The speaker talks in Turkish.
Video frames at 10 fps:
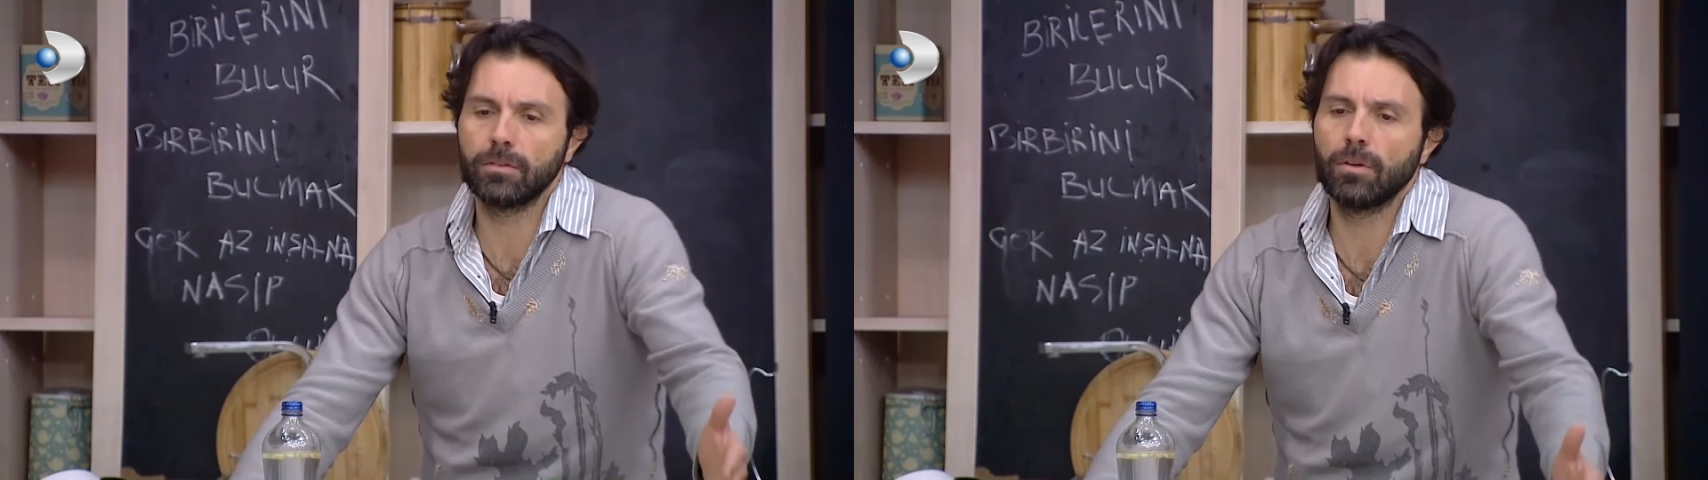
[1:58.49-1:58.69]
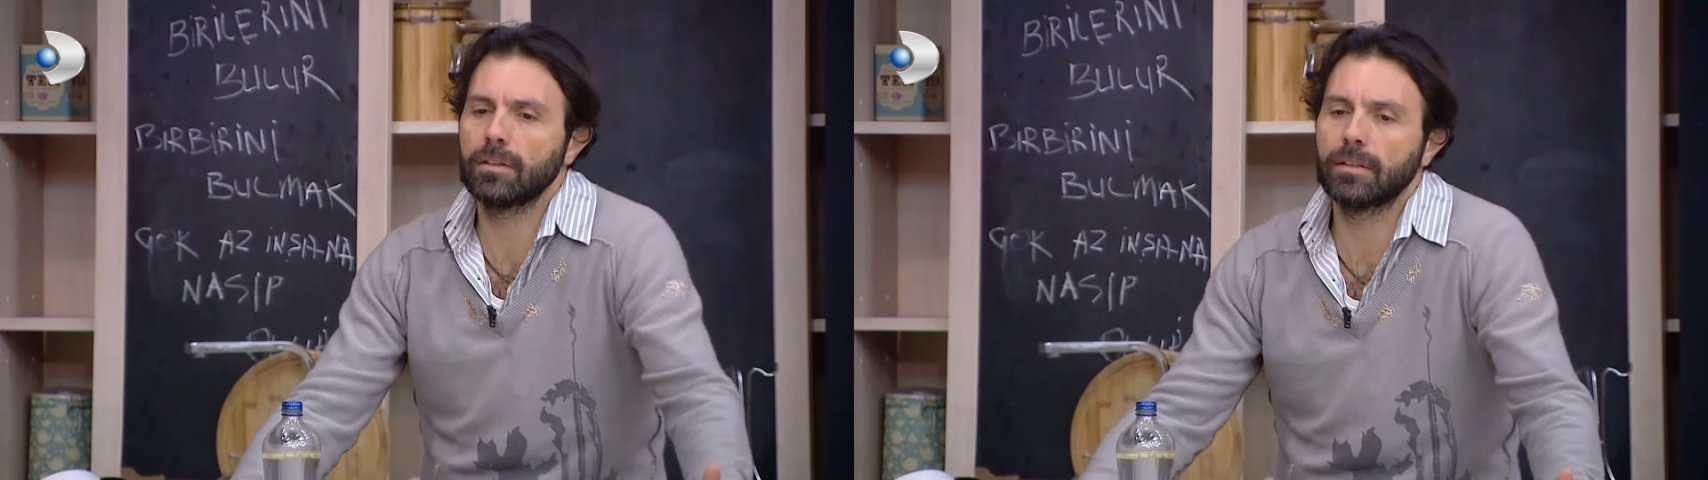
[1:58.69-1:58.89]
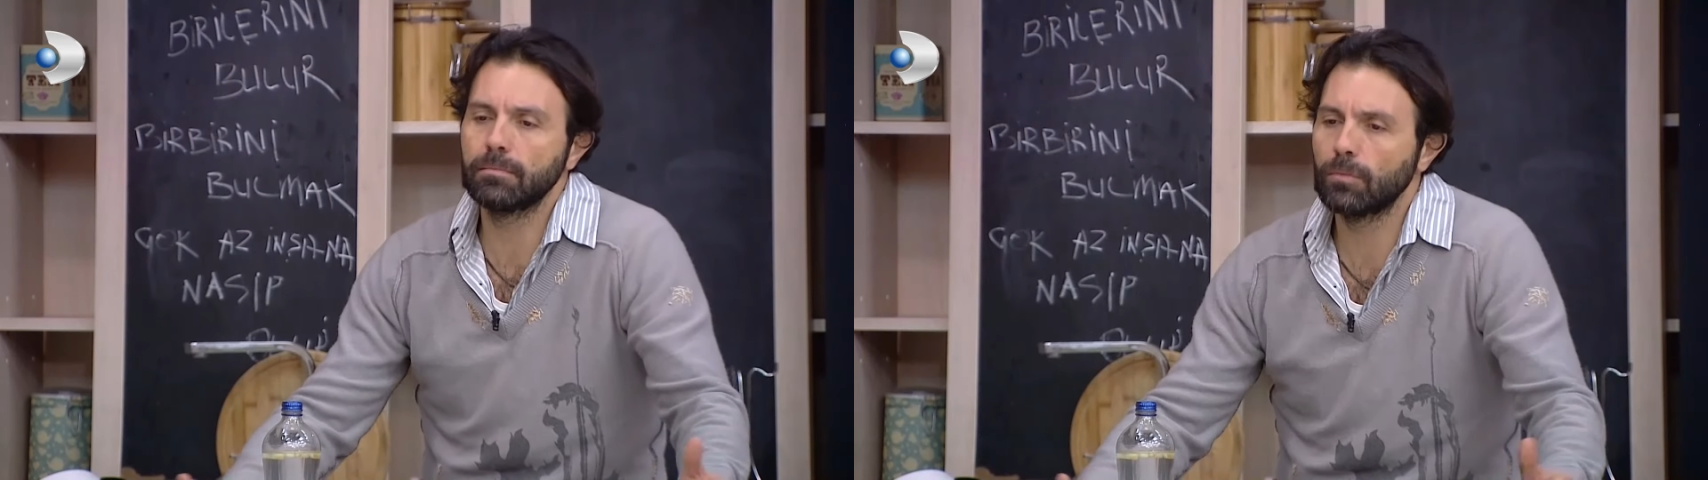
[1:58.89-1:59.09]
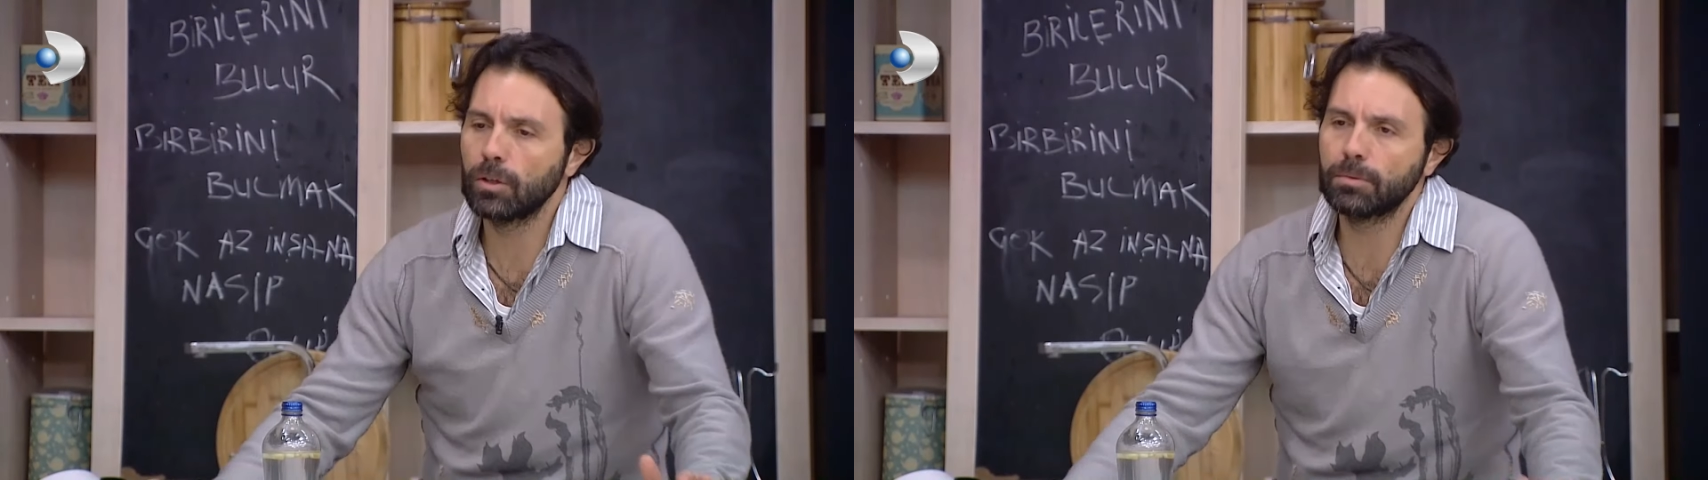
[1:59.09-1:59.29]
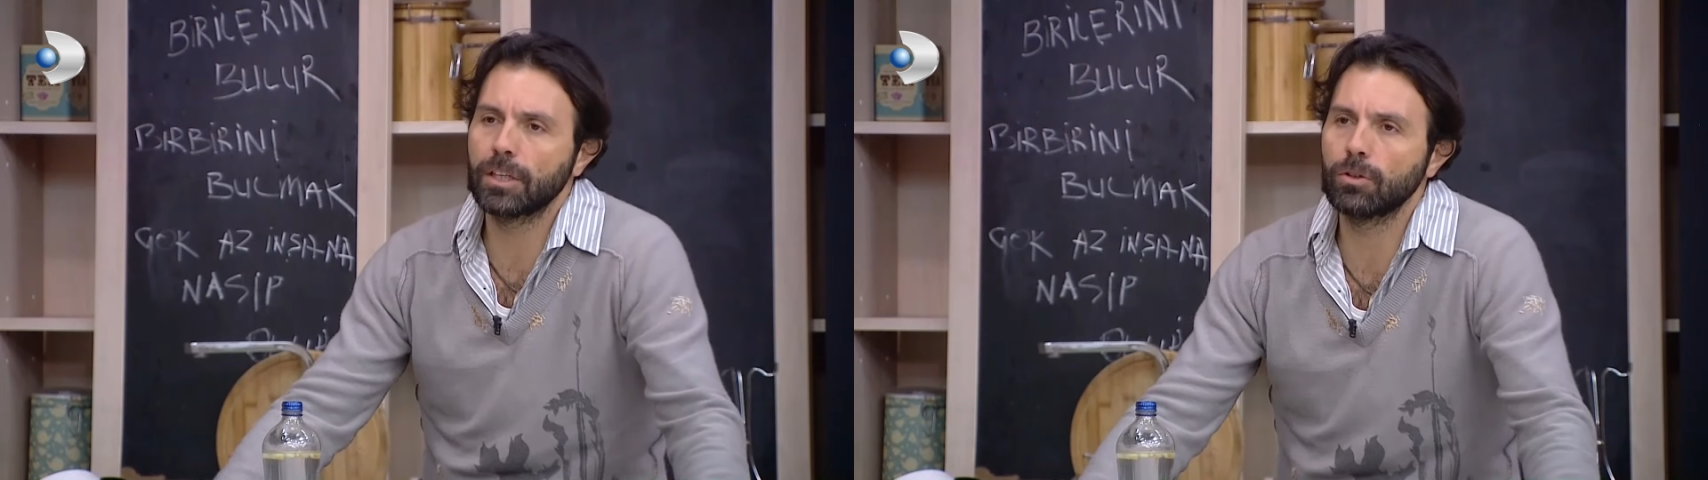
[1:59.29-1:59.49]
Yok dedim
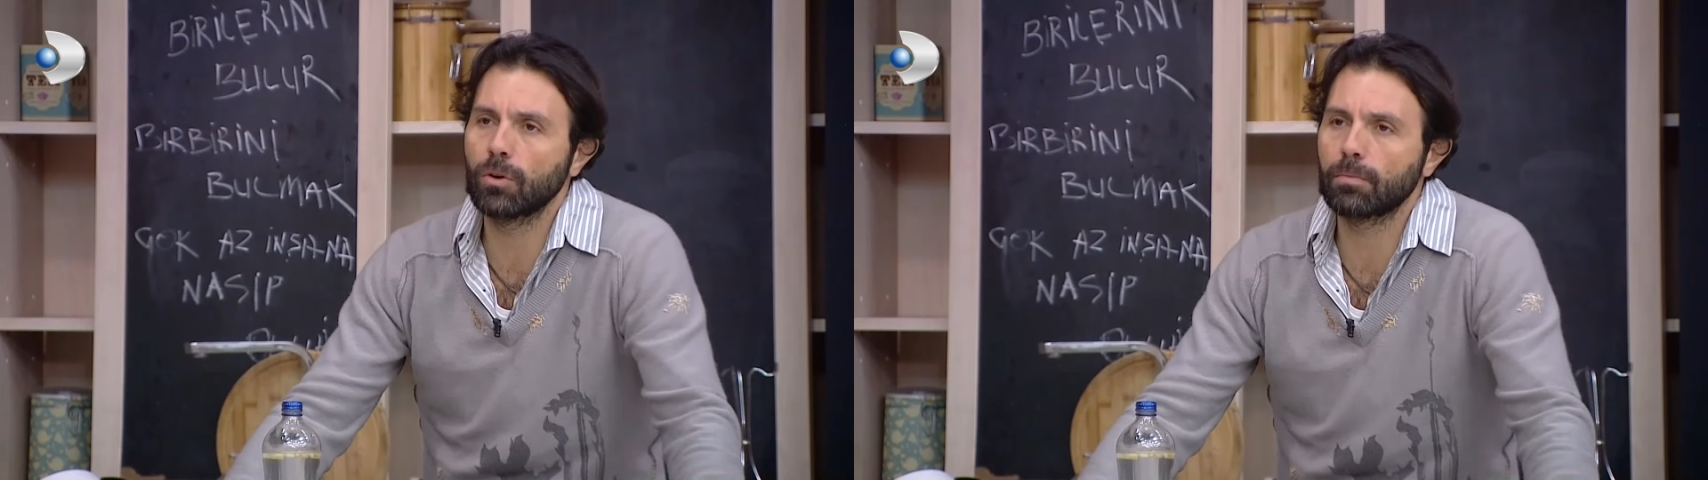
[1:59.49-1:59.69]
böyle bir şey yok.